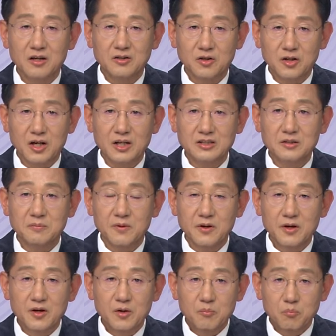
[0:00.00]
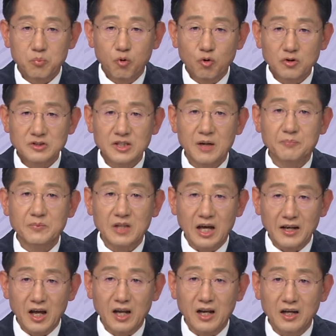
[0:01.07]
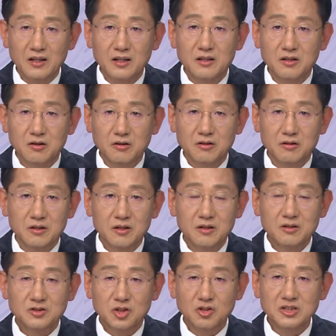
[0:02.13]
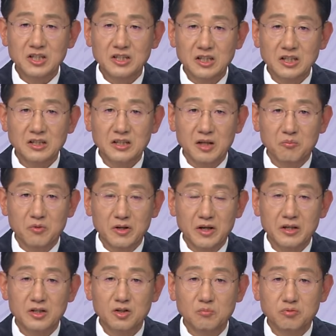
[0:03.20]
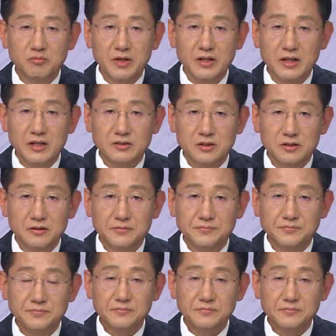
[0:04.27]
여러 가지 복잡 단안한 이런 정책이 있기 때문에 이런 부분에 대해서는